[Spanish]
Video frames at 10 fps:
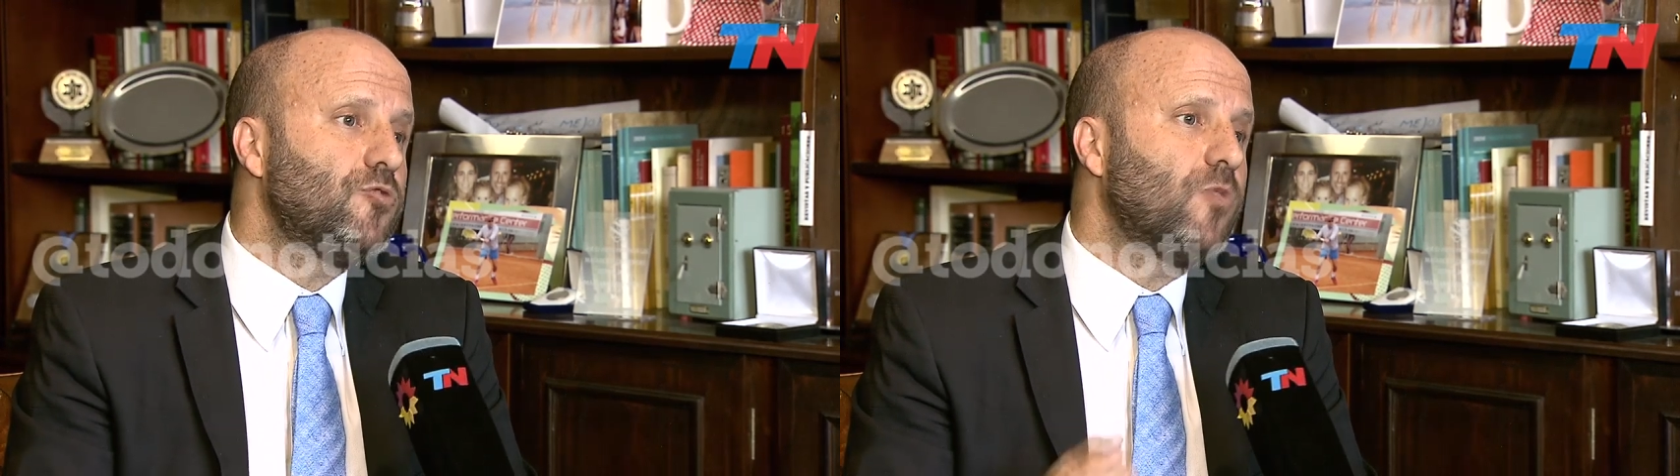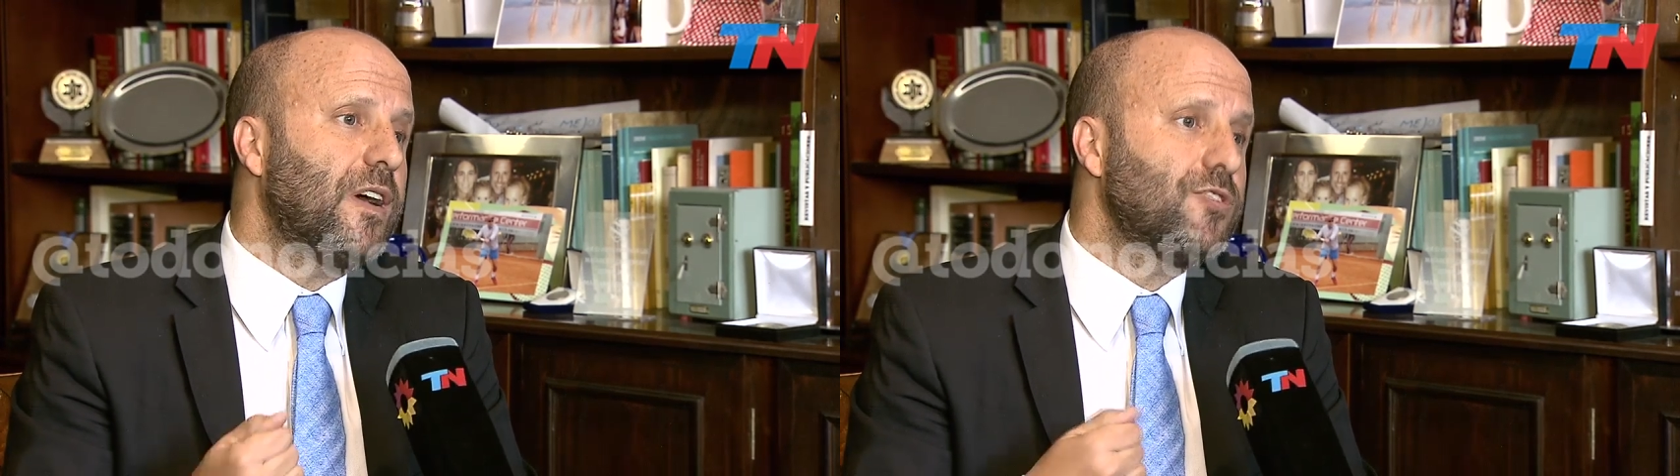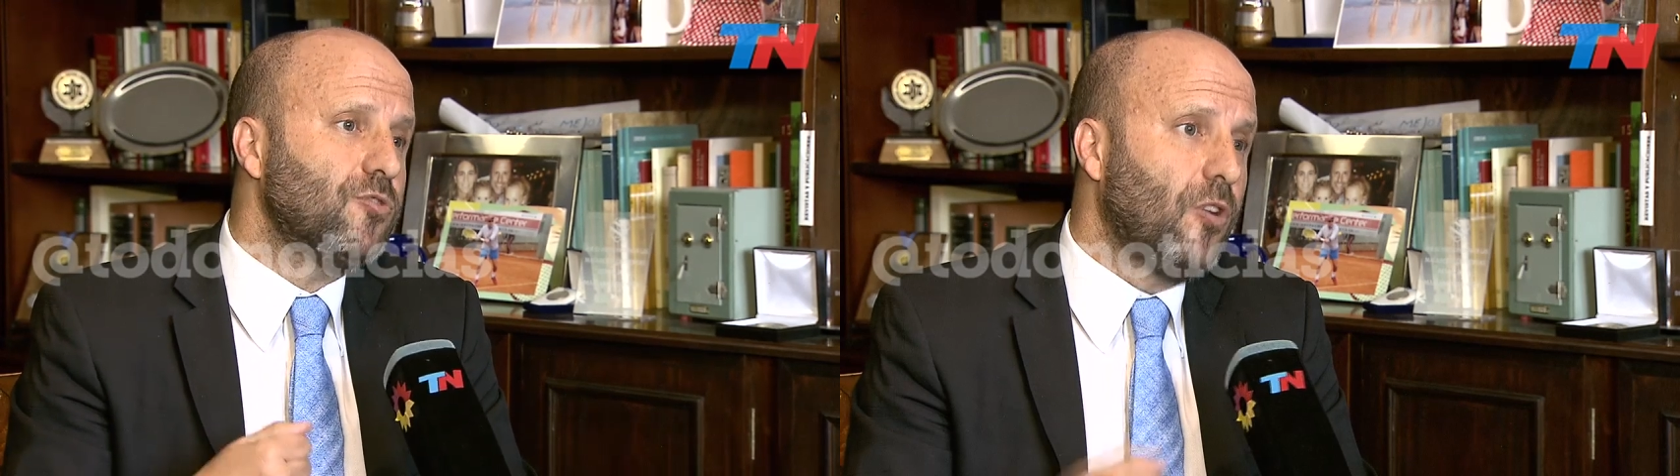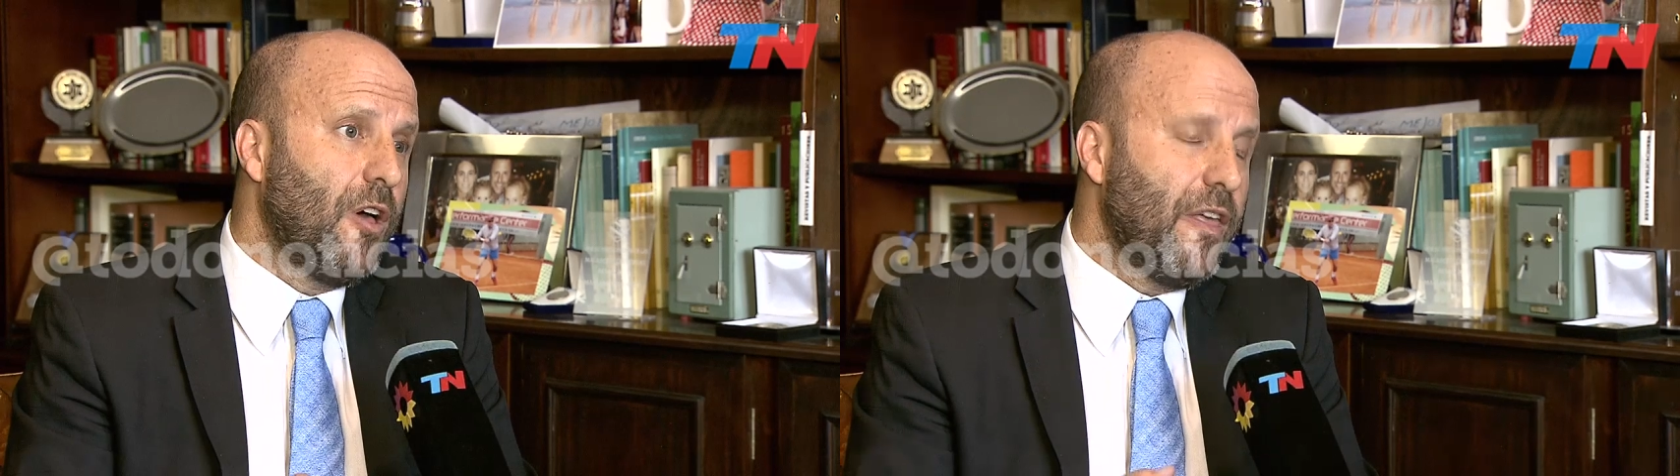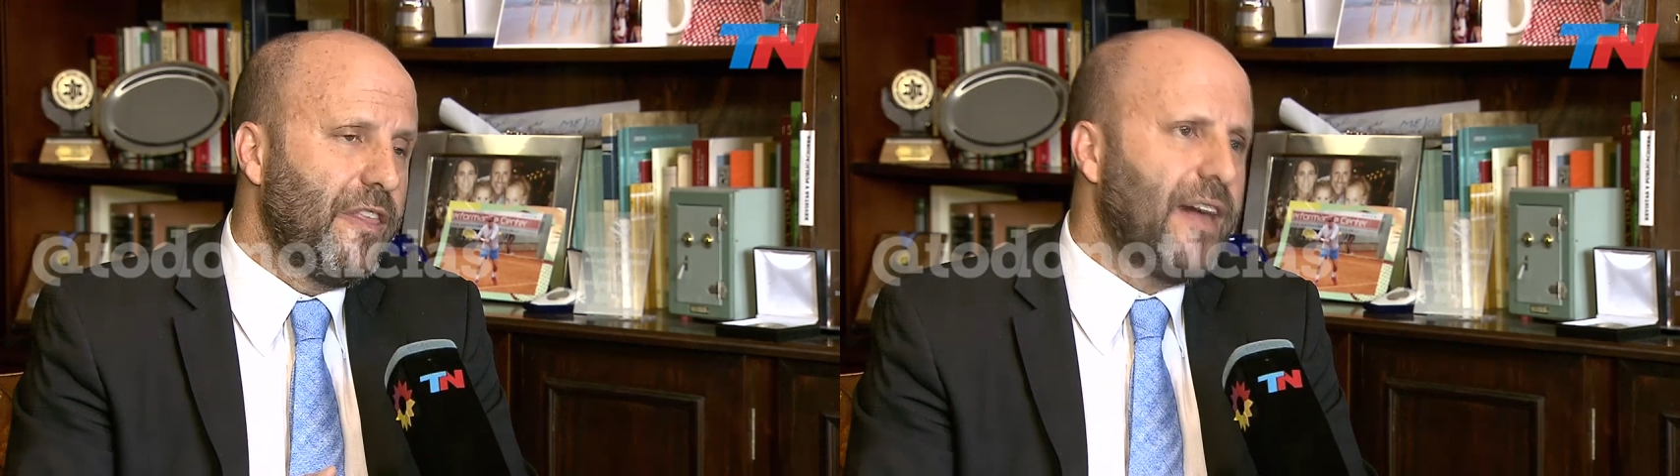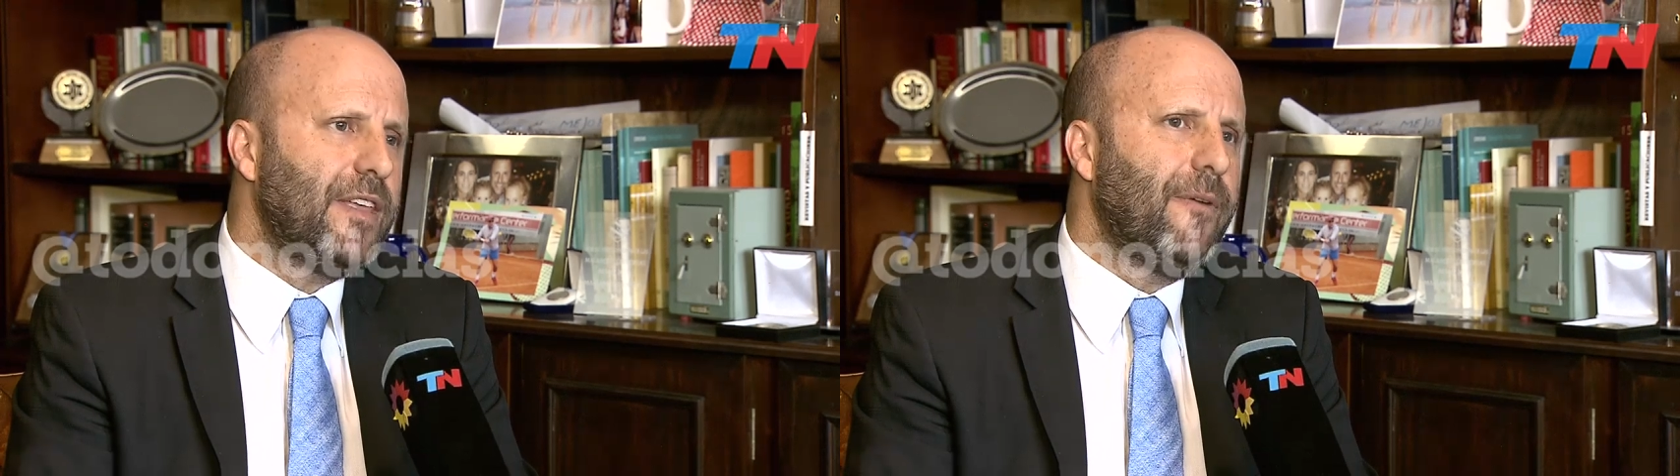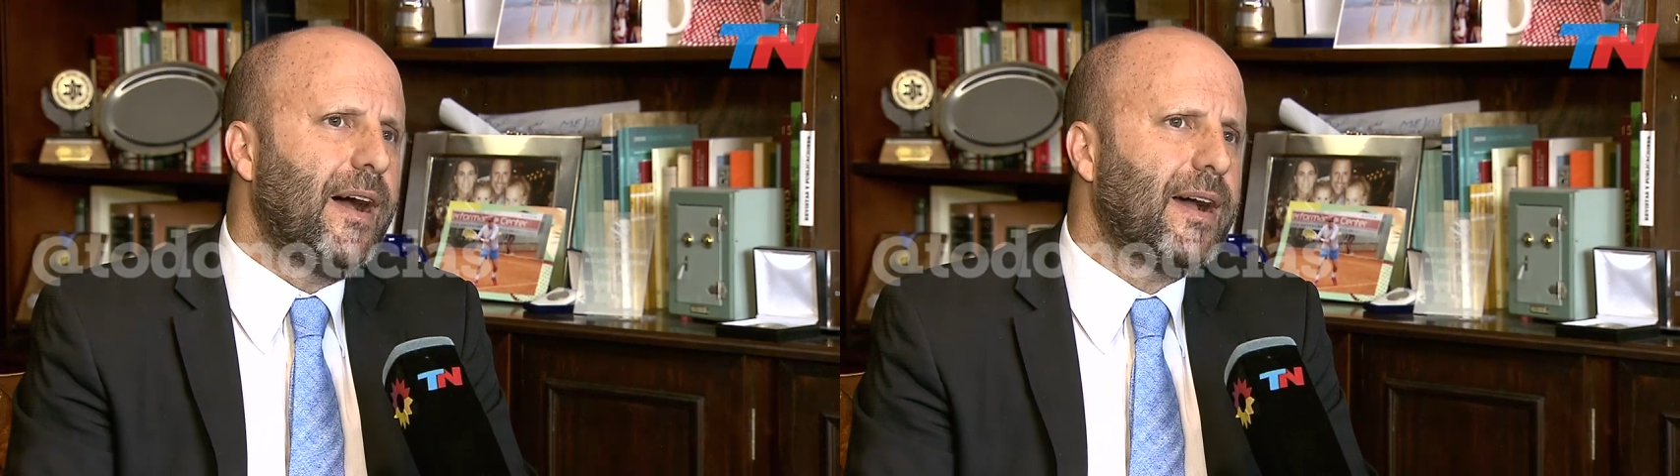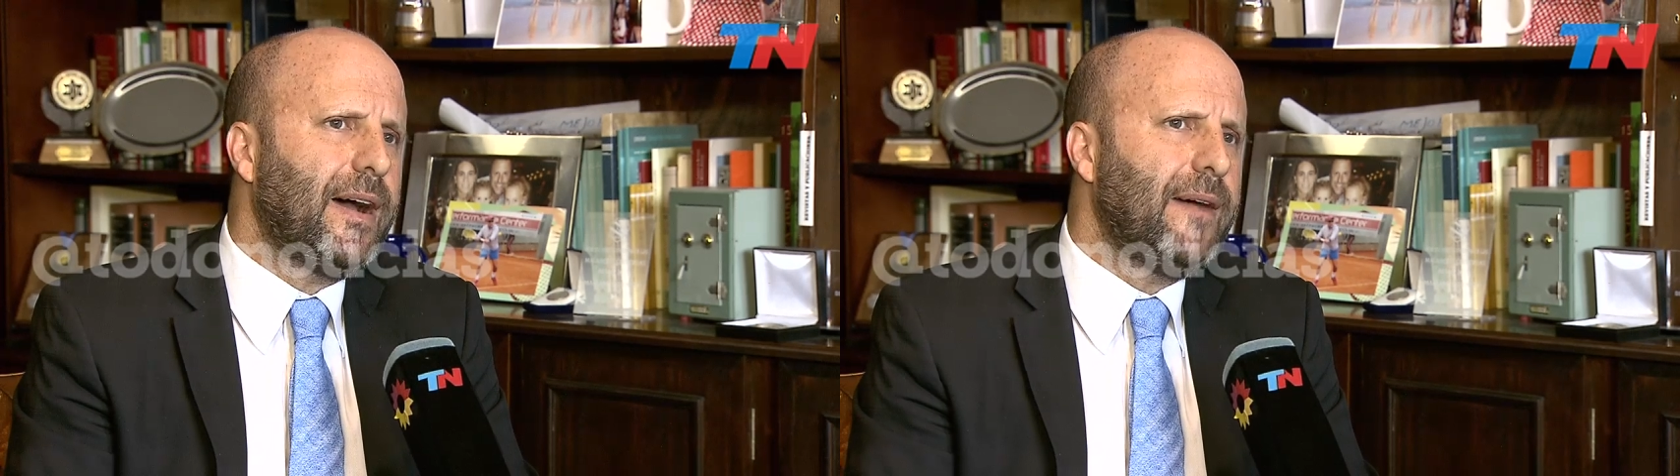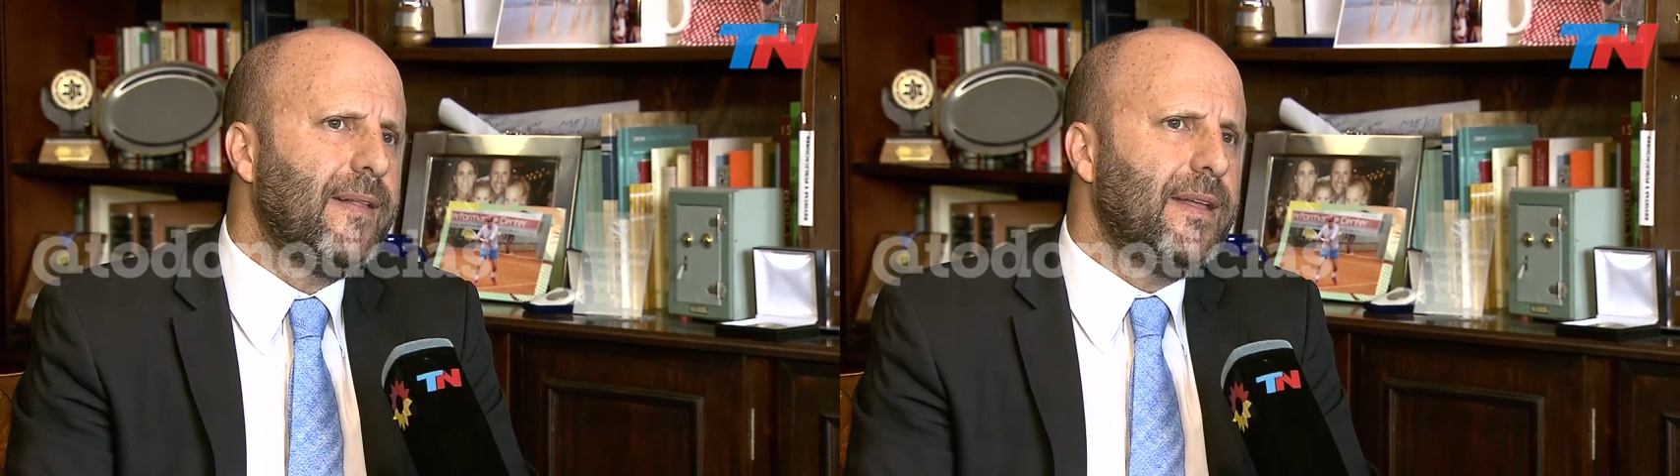su caso da de baja,